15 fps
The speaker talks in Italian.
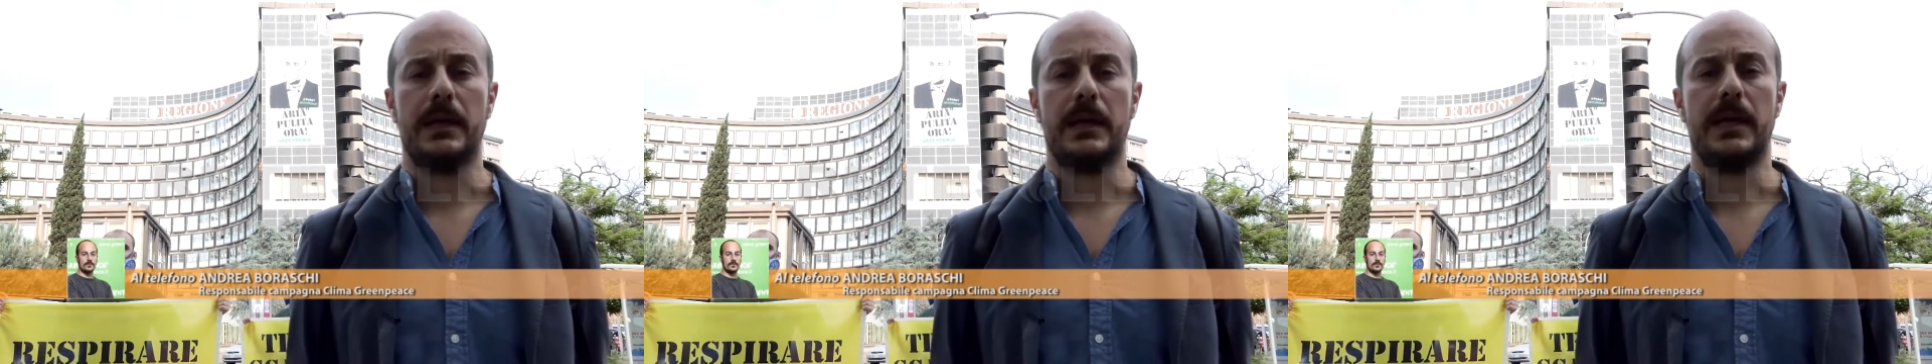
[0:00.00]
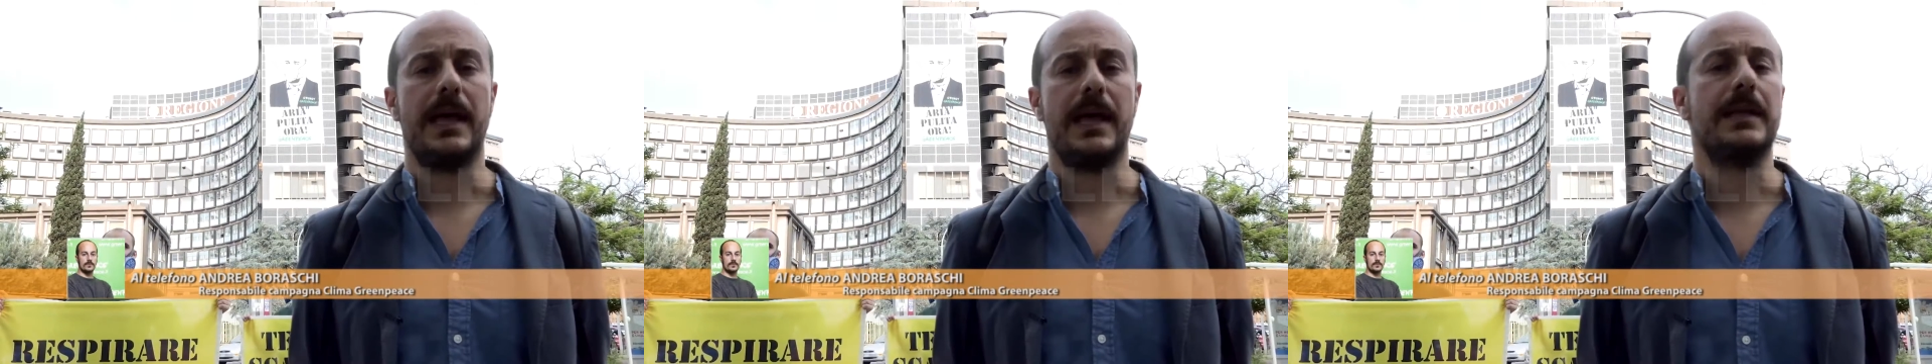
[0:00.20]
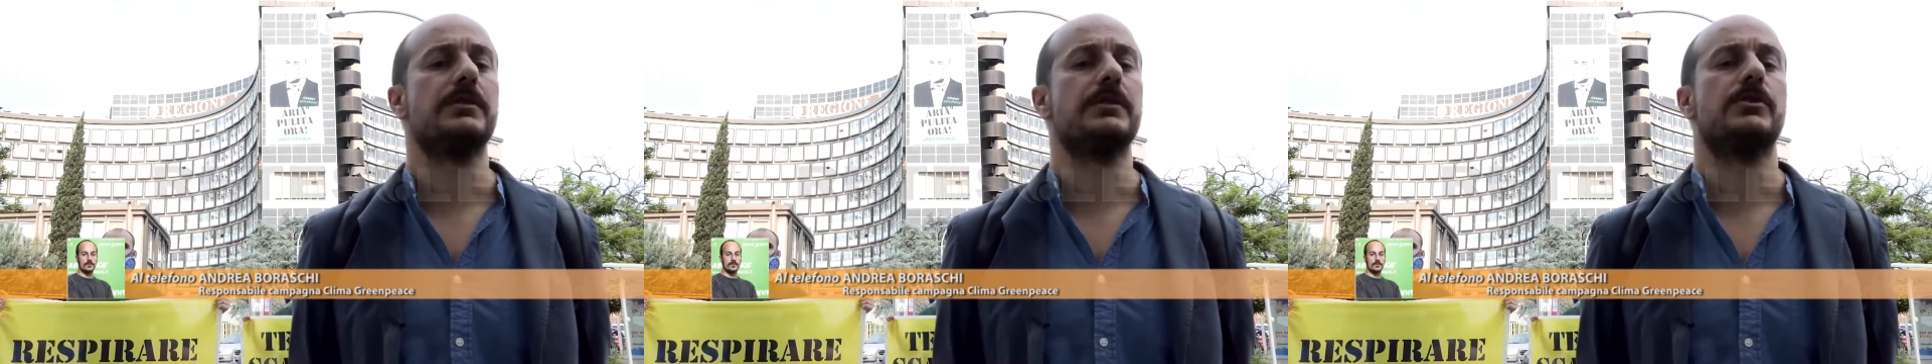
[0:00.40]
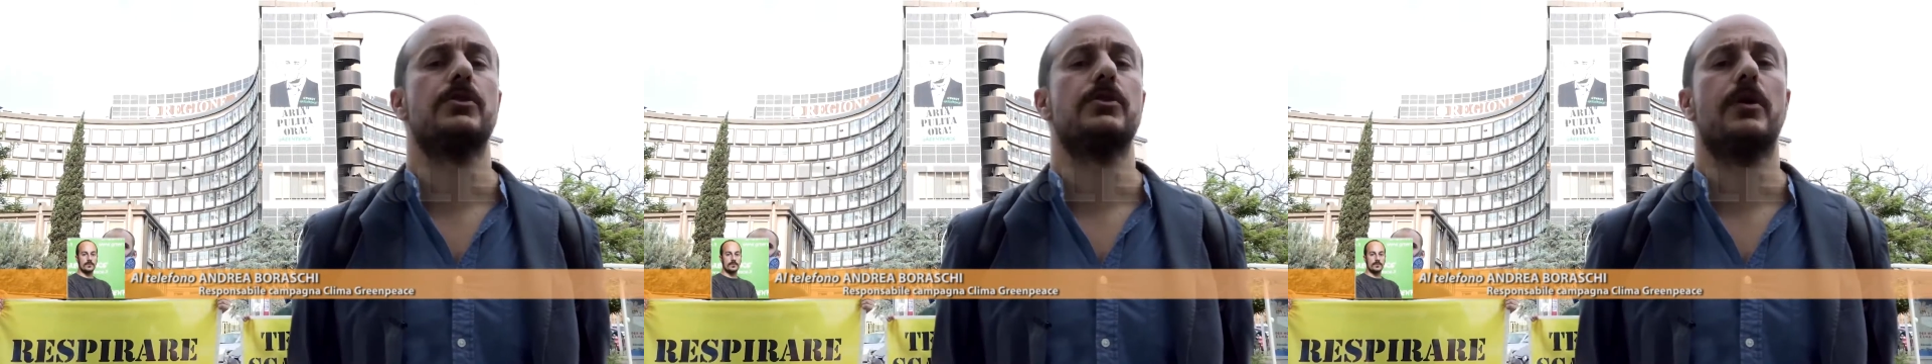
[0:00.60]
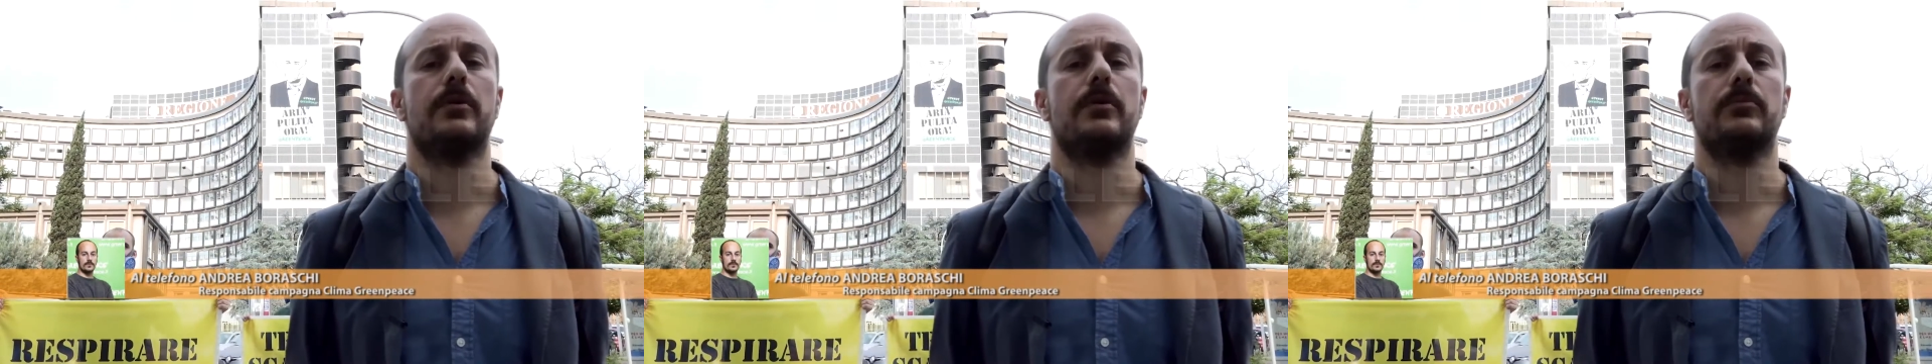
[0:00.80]
nella
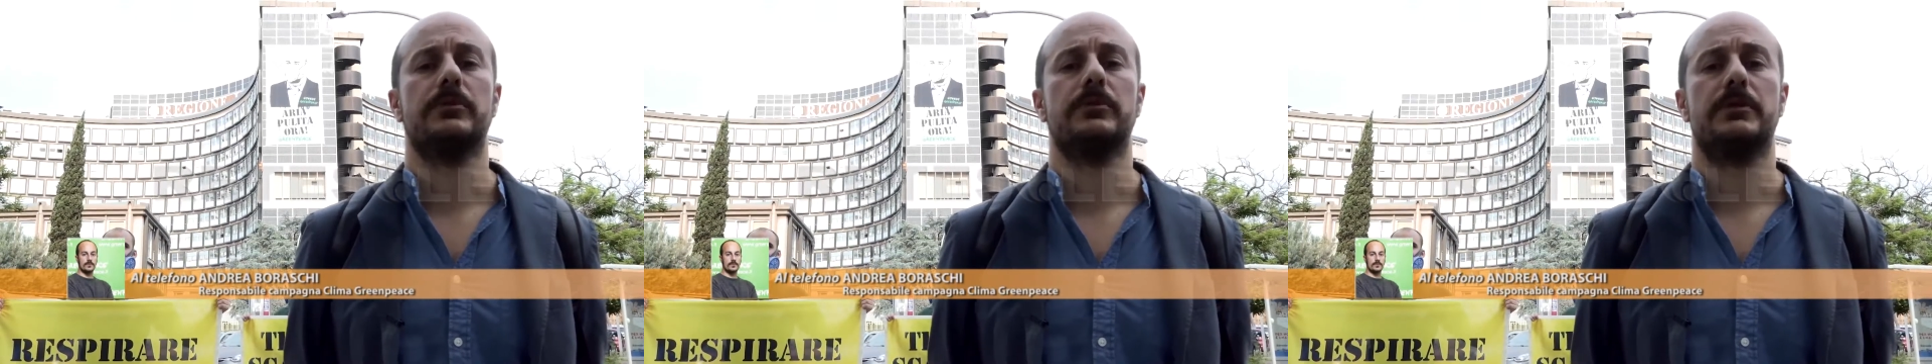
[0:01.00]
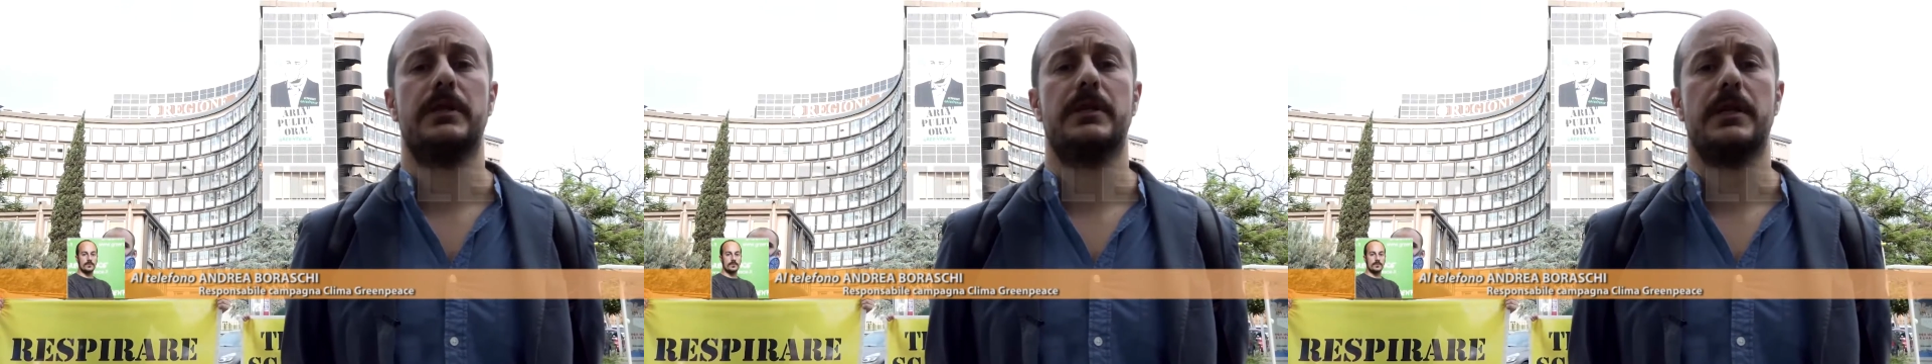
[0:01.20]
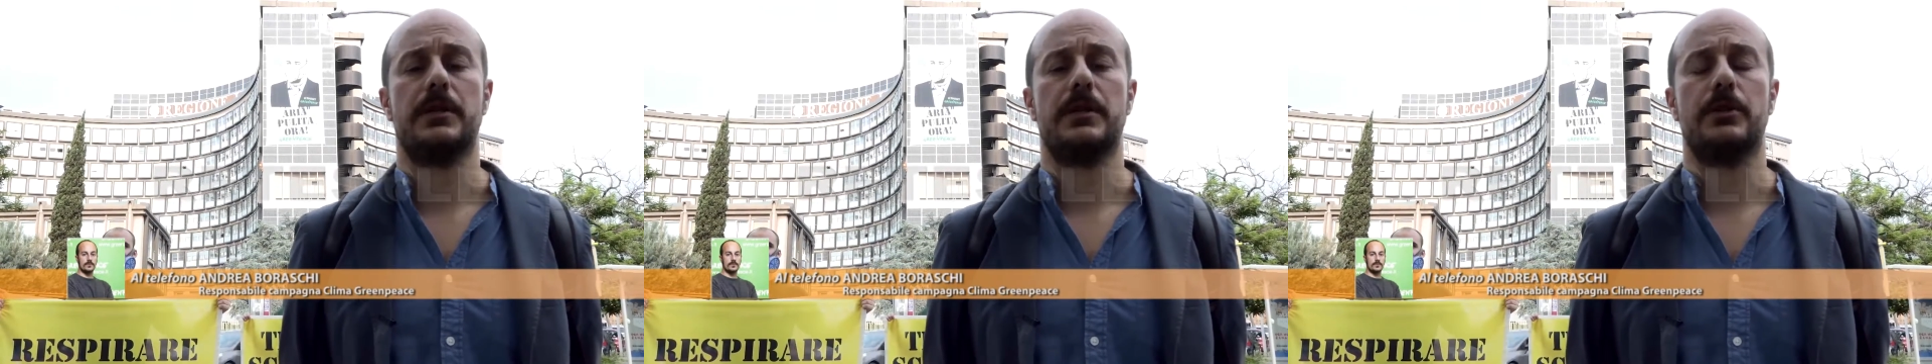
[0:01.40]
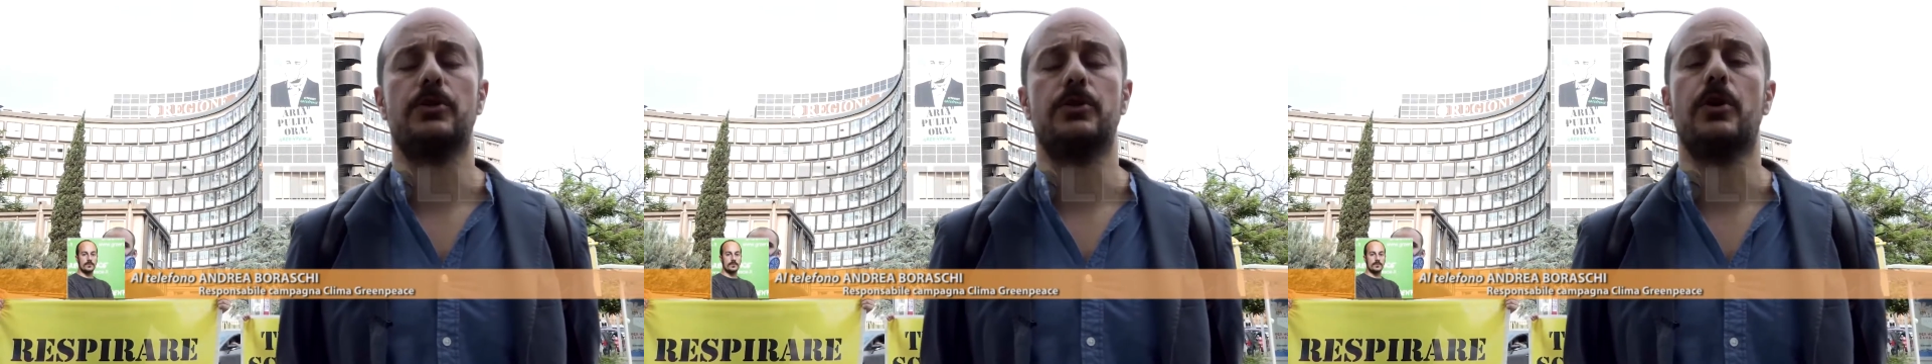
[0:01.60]
tutela della salute dei